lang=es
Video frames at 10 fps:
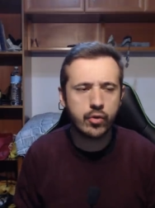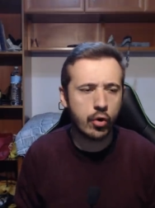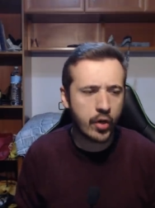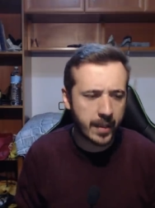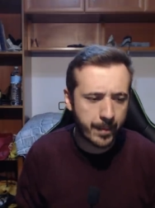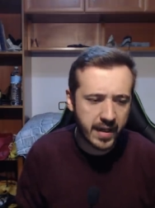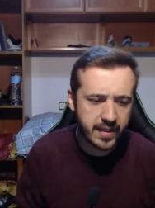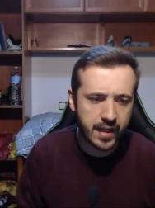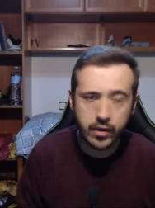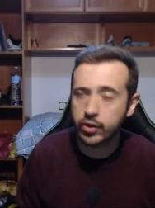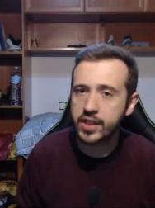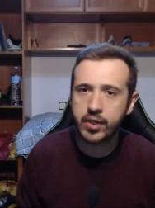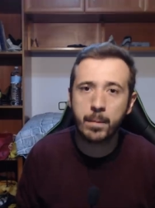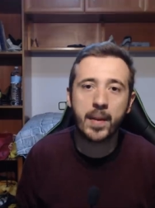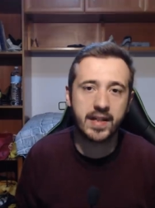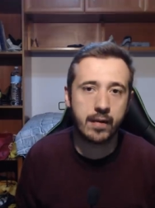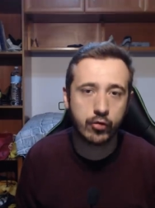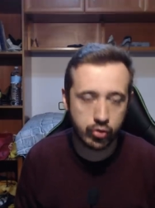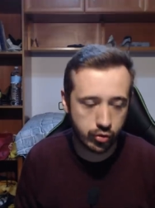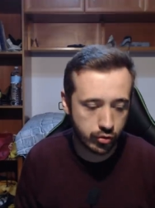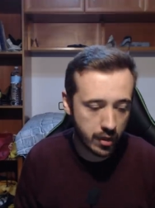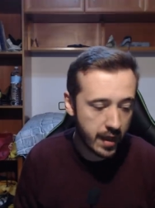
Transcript: Lo que pasa, y no sé si os pasa a vosotros,